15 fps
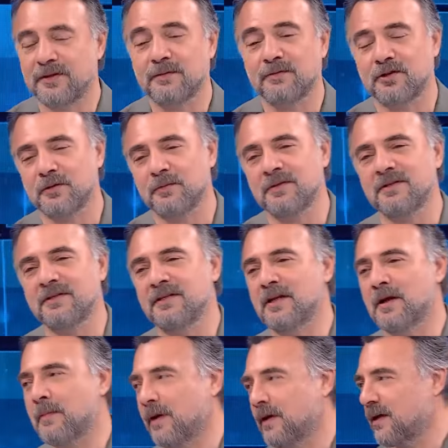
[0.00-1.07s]
Çok Bizim işimiz
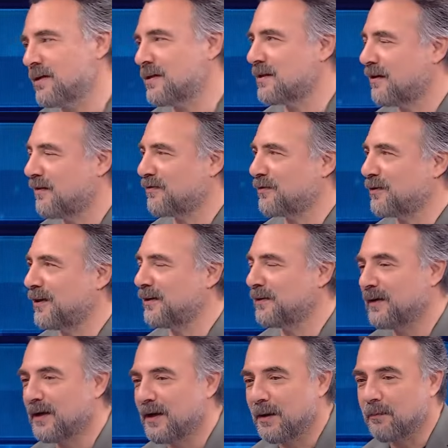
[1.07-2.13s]
dinlemek, estağfurullah.
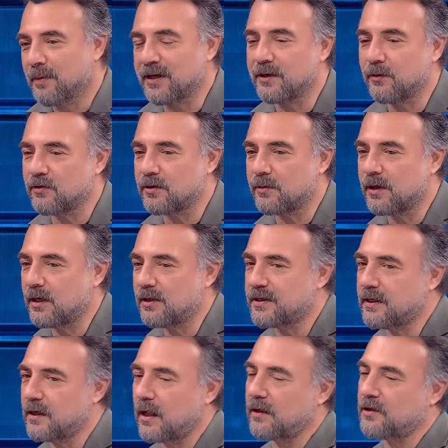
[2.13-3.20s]
Peki o zaman
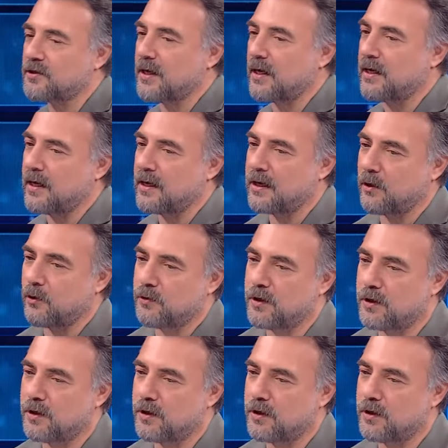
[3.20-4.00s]
hadi seni alkışlarla yerine